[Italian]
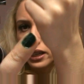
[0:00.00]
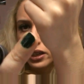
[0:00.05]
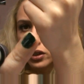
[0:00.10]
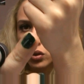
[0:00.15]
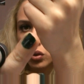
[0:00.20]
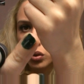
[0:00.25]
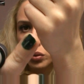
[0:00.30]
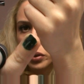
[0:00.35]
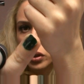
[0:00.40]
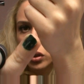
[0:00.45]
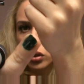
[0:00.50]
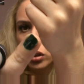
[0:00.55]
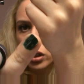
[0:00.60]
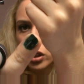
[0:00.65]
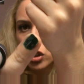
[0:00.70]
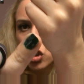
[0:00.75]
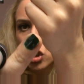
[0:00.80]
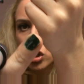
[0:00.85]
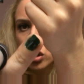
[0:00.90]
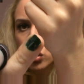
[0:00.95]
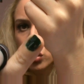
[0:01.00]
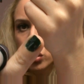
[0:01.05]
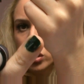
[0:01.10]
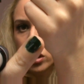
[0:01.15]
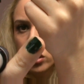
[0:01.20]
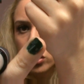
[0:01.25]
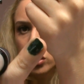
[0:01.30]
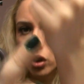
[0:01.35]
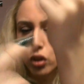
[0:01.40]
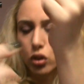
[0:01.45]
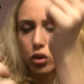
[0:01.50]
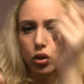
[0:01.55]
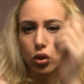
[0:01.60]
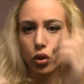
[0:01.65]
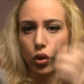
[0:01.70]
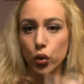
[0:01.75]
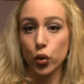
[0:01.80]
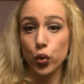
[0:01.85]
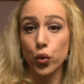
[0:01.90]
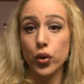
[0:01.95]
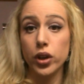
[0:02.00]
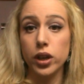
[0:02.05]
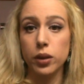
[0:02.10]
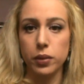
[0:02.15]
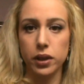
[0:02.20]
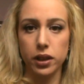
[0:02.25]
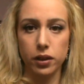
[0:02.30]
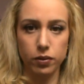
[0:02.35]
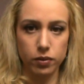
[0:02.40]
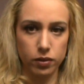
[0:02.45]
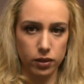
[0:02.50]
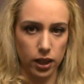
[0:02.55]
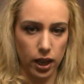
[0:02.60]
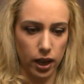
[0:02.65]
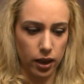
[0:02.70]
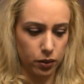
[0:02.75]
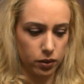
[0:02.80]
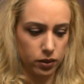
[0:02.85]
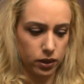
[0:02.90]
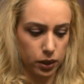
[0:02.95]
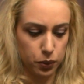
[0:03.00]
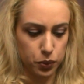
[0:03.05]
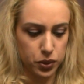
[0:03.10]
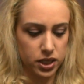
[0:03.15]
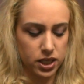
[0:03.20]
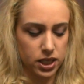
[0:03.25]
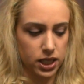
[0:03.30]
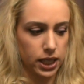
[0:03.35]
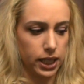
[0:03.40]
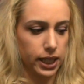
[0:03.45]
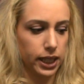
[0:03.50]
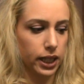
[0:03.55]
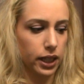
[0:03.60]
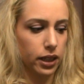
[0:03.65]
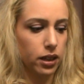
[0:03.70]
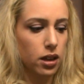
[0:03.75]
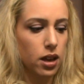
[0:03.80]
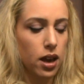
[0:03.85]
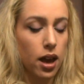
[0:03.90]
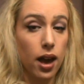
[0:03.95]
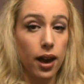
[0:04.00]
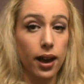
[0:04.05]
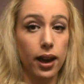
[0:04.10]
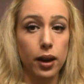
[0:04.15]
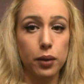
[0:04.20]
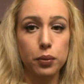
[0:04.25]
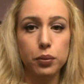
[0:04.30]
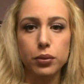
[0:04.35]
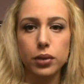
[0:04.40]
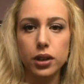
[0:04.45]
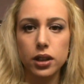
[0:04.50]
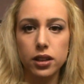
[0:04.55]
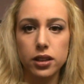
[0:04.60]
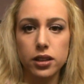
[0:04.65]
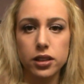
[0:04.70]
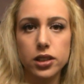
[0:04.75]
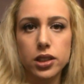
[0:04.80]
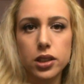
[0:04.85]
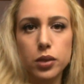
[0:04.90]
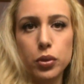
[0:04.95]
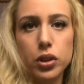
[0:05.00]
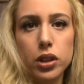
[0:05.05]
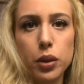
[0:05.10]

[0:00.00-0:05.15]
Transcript: è il numero 388 Creamy Light Lipstick, è bellissimo